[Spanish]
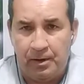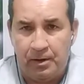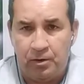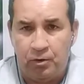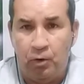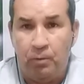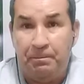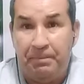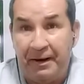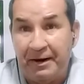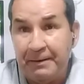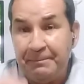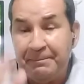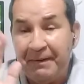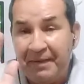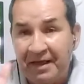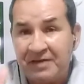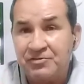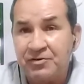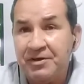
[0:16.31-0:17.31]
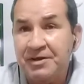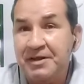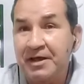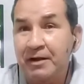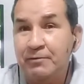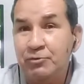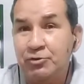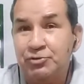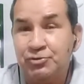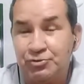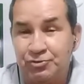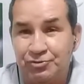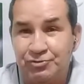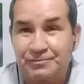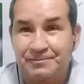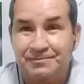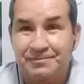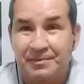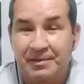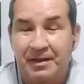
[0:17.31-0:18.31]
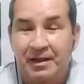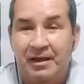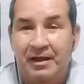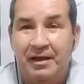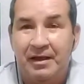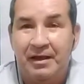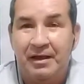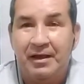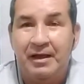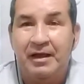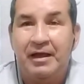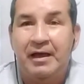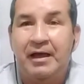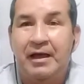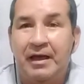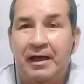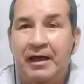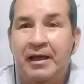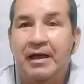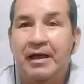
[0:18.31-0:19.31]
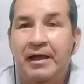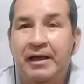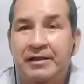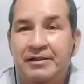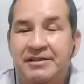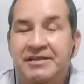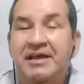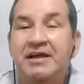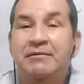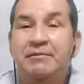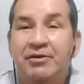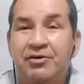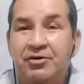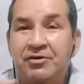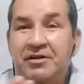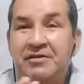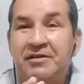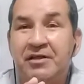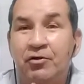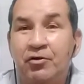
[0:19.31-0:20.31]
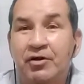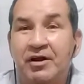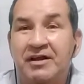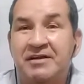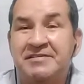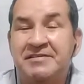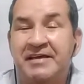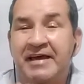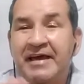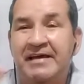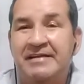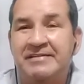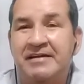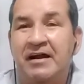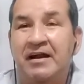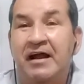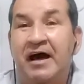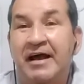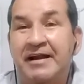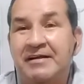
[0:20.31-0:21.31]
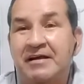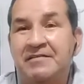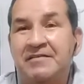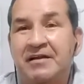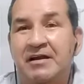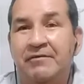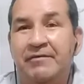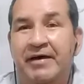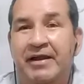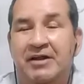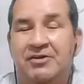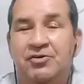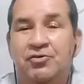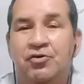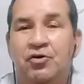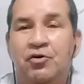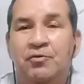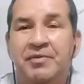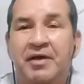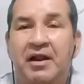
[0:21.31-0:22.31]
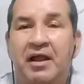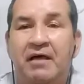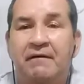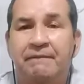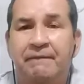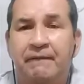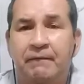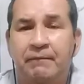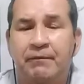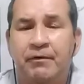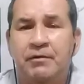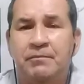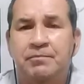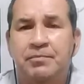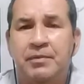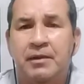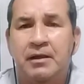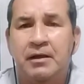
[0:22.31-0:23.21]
Con par y pedazo dirían muchos. 10 eh, millones de dólares que entran a las arcas de la Federación Colombiana de Fútbol